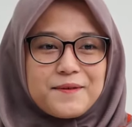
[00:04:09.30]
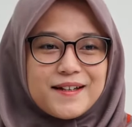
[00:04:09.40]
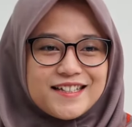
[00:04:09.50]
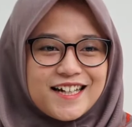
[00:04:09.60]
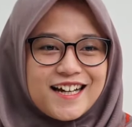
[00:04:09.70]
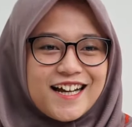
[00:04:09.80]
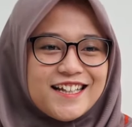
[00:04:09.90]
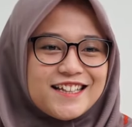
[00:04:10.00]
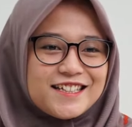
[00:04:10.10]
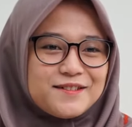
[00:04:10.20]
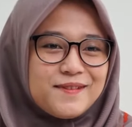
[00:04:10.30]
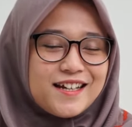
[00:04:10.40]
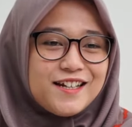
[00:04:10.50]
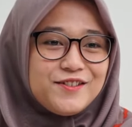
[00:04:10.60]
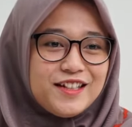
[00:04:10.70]
Masyarakat yang
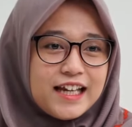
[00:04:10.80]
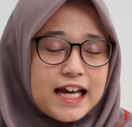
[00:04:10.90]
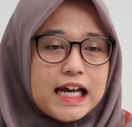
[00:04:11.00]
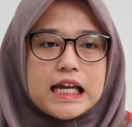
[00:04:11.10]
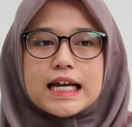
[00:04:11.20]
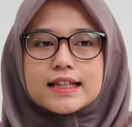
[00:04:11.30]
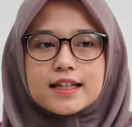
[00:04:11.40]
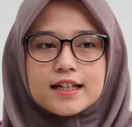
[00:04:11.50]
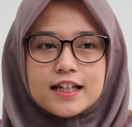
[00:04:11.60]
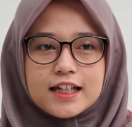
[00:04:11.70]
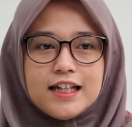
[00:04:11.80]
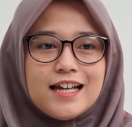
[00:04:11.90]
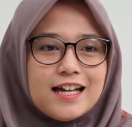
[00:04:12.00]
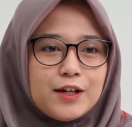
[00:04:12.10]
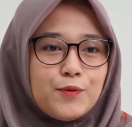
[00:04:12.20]
tersebar di dunia terdiri
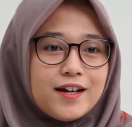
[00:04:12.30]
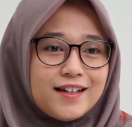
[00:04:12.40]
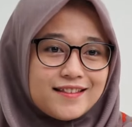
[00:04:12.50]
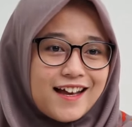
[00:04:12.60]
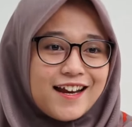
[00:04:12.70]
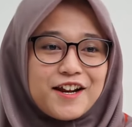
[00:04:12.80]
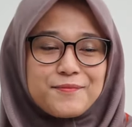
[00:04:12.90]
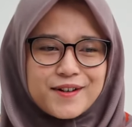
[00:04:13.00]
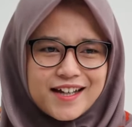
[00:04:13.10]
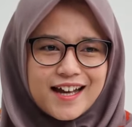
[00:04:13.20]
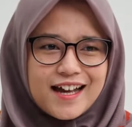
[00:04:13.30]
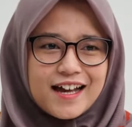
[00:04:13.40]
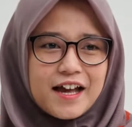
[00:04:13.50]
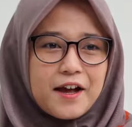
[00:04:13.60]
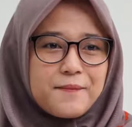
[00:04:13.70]
dari wanita dan pria
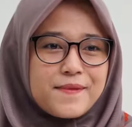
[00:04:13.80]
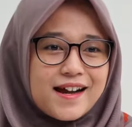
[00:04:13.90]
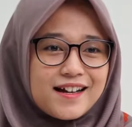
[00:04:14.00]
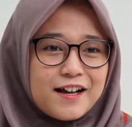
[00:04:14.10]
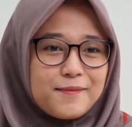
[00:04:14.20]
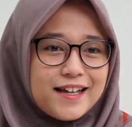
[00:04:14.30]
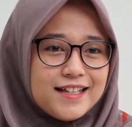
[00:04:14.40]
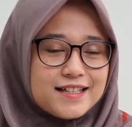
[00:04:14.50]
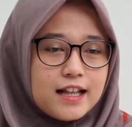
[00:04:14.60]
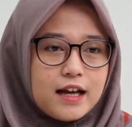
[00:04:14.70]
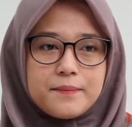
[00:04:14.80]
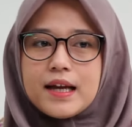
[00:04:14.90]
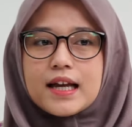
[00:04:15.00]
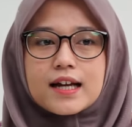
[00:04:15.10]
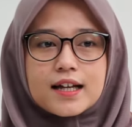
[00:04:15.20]
beragama Islam,
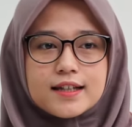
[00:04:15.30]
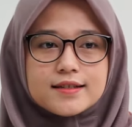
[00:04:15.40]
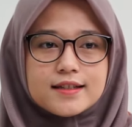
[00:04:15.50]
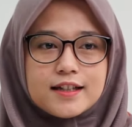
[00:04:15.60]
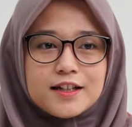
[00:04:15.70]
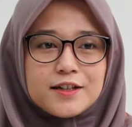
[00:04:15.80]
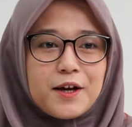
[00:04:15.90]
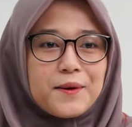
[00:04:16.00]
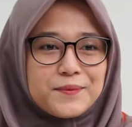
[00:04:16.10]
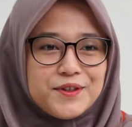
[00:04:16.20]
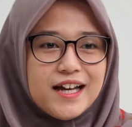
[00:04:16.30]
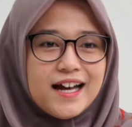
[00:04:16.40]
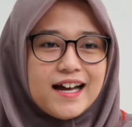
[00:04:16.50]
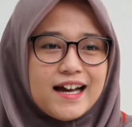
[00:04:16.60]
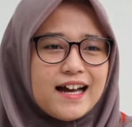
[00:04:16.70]
Kristen,
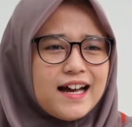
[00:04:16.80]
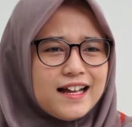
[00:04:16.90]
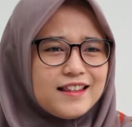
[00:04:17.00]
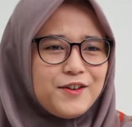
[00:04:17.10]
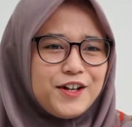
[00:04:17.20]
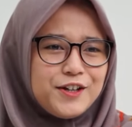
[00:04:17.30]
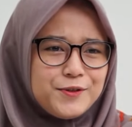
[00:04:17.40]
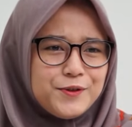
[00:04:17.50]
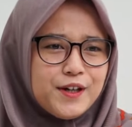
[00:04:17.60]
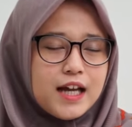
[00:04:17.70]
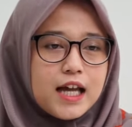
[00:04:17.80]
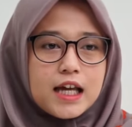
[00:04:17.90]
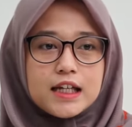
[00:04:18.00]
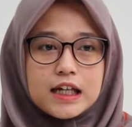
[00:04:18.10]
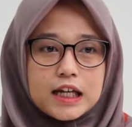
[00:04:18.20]
Buddha, atau Hindu
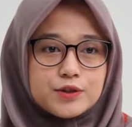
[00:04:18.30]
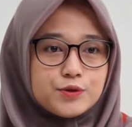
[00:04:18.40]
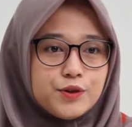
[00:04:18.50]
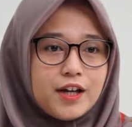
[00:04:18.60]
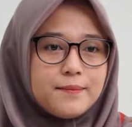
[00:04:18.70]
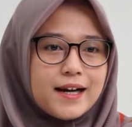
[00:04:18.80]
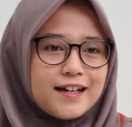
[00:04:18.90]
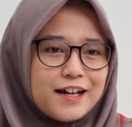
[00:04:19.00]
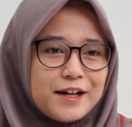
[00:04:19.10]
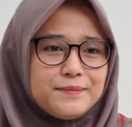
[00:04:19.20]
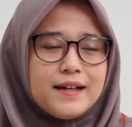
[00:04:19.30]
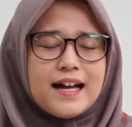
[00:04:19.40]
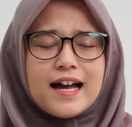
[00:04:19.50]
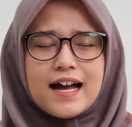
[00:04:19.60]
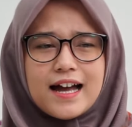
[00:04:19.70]
dengan suku yang beragam,
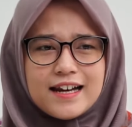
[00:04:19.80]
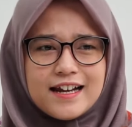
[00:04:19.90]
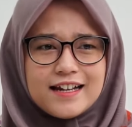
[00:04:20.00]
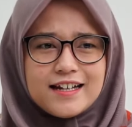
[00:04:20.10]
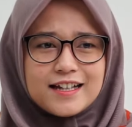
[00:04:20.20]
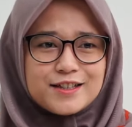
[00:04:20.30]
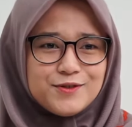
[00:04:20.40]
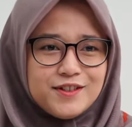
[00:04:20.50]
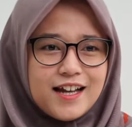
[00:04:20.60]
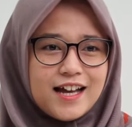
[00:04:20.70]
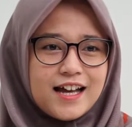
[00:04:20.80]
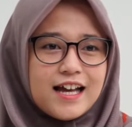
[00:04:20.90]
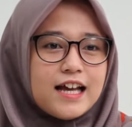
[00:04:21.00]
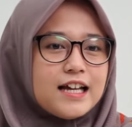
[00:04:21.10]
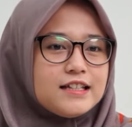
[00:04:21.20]
ada yang dari
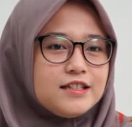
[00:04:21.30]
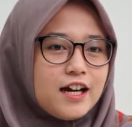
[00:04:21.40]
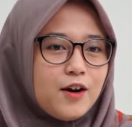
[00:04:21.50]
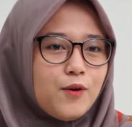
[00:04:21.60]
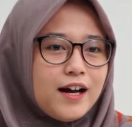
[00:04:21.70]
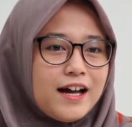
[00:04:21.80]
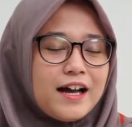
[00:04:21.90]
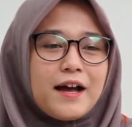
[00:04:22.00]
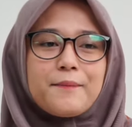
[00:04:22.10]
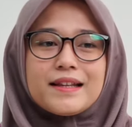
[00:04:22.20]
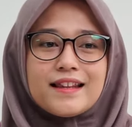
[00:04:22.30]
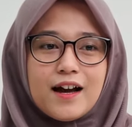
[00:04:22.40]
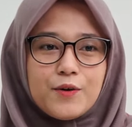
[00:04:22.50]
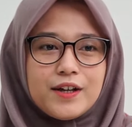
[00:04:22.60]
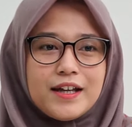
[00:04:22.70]
Sunda, Jawa,
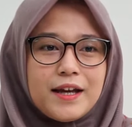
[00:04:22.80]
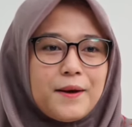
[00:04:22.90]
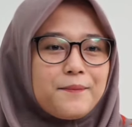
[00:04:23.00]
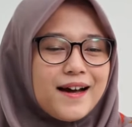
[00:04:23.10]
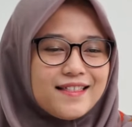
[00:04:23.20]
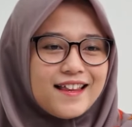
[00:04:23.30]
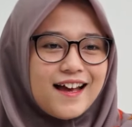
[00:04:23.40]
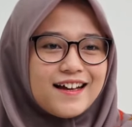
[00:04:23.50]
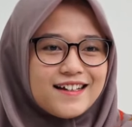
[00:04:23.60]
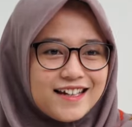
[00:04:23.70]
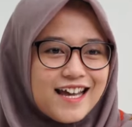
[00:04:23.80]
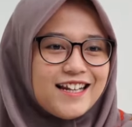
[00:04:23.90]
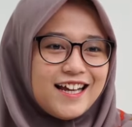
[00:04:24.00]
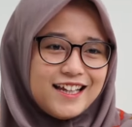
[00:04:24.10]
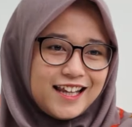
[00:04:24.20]
Betawi, Batak, dan
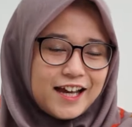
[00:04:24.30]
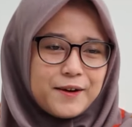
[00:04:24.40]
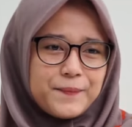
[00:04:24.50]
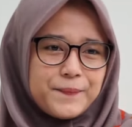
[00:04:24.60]
lainnya.